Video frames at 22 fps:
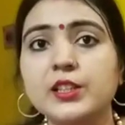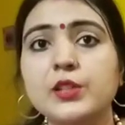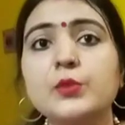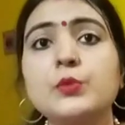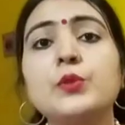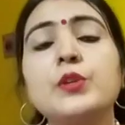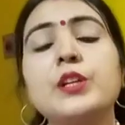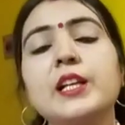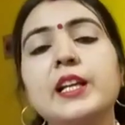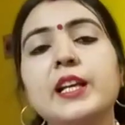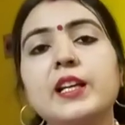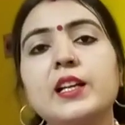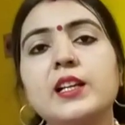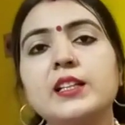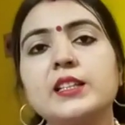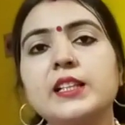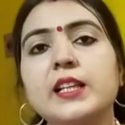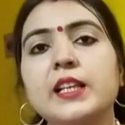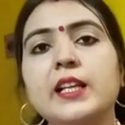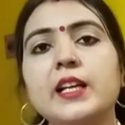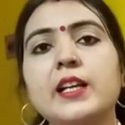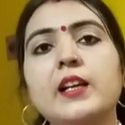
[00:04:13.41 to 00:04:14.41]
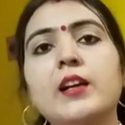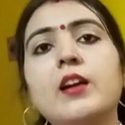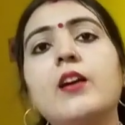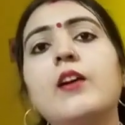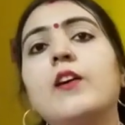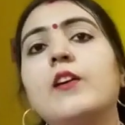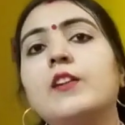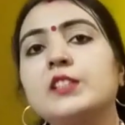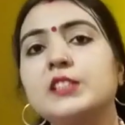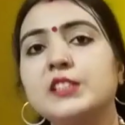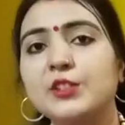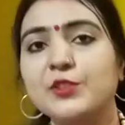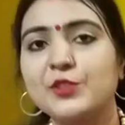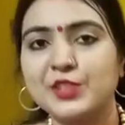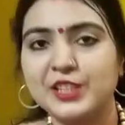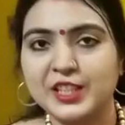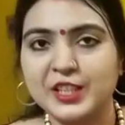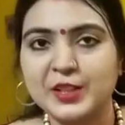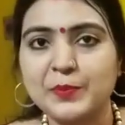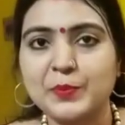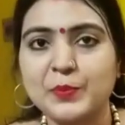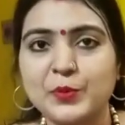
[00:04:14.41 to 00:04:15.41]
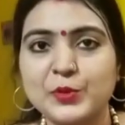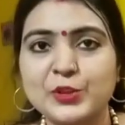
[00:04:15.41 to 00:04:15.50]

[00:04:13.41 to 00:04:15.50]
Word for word: जरूर लेकर जाइएगा और शिव जी की